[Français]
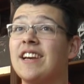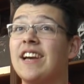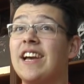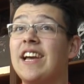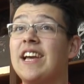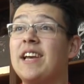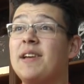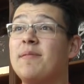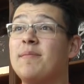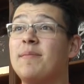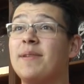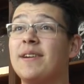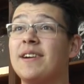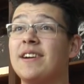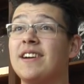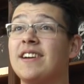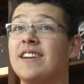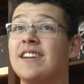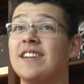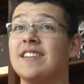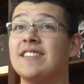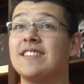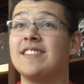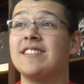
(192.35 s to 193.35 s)
eh
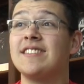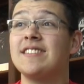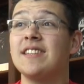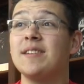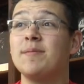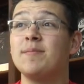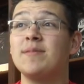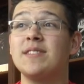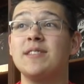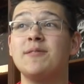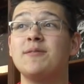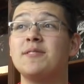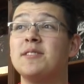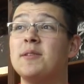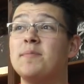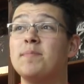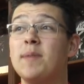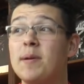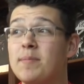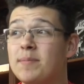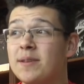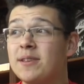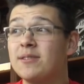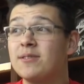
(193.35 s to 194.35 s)
ben c'est simple, si vous n'êtes pas
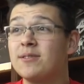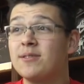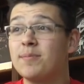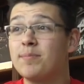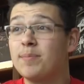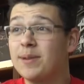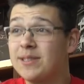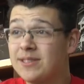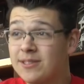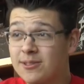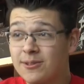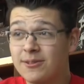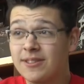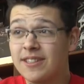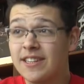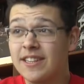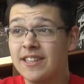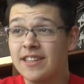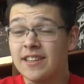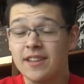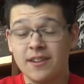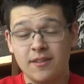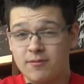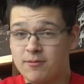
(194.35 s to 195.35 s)

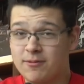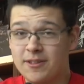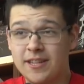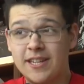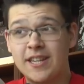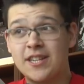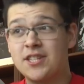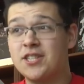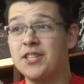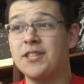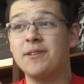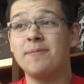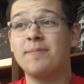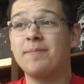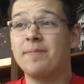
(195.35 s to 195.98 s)
passionné, vous dégagez.